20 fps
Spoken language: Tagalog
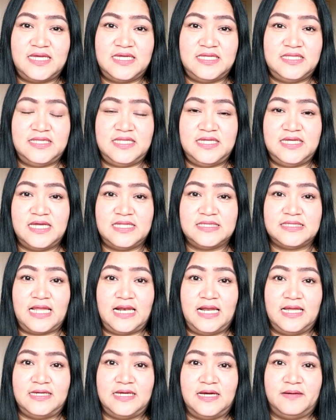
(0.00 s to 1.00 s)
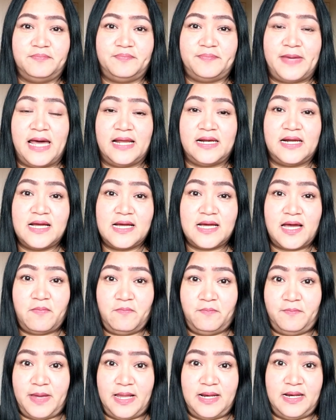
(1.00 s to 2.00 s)
Hindi yan talagang parang
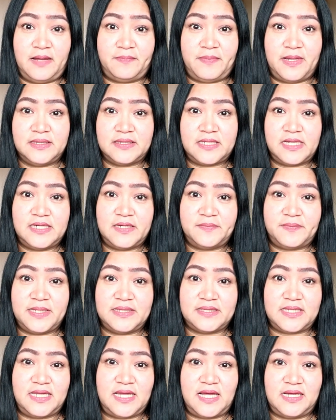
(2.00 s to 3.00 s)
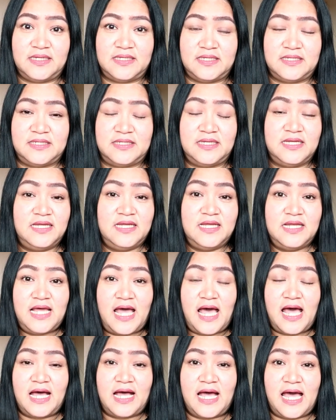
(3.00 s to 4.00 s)
kambal na pantay na pantay ang,
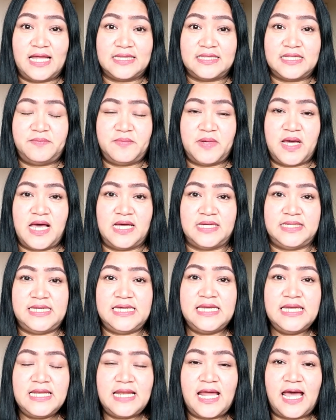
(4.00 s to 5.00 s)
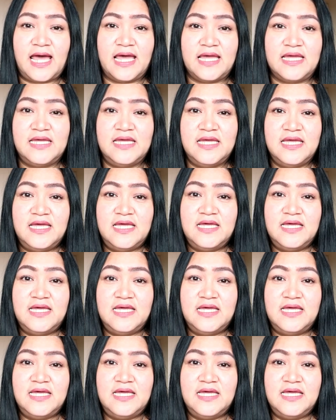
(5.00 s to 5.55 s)
ang ating mga kilay.